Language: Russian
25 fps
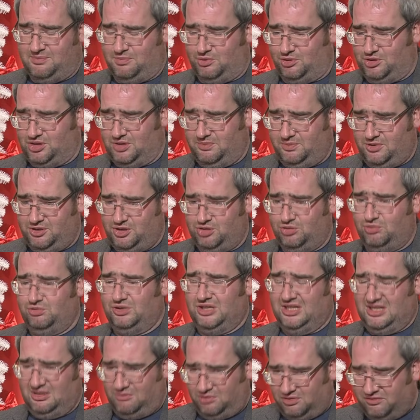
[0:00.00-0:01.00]
и прочее, прочее. Ну,
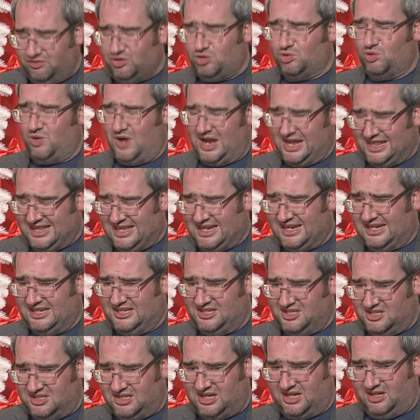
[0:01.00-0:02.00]
вот эта вот виртуальная
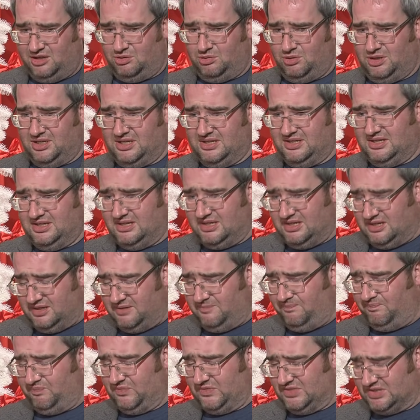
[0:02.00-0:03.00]
картинка,
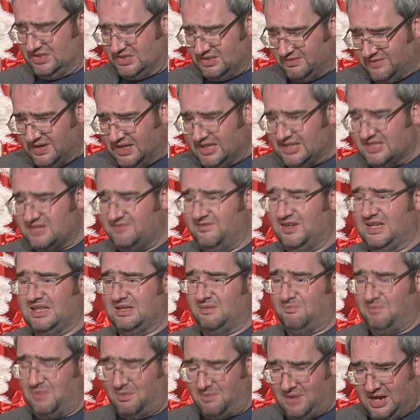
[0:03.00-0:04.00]
которая э, создавалась, в
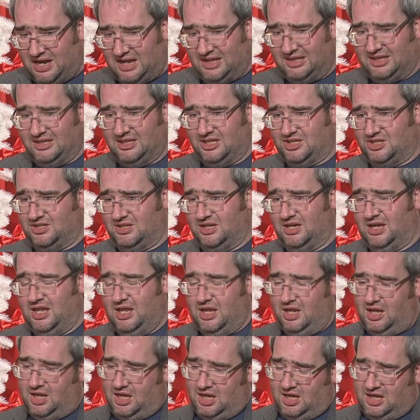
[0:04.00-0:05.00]
этом помогала наша
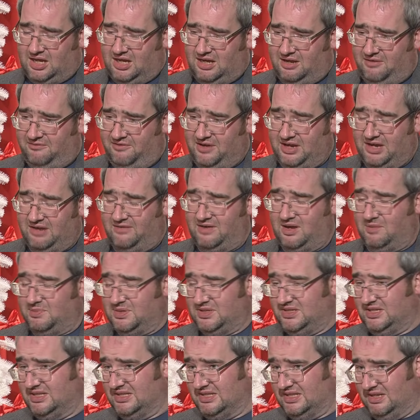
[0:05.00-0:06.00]
э, фейковая
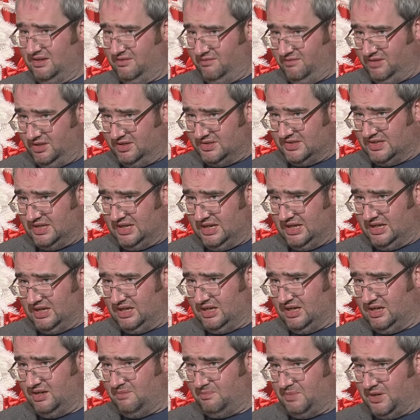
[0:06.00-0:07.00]
оппозиция в лице
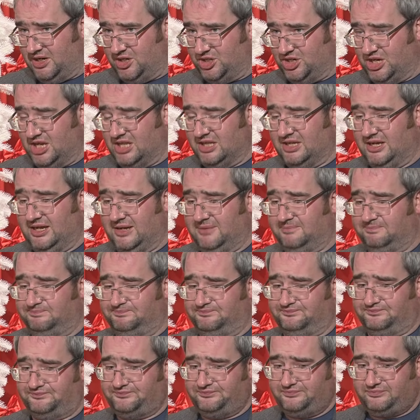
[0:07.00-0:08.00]
э, Порошенко,
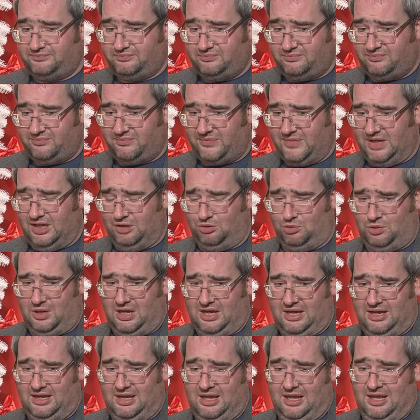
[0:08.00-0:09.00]

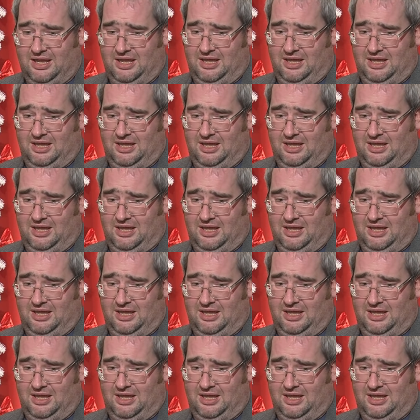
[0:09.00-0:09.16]
которая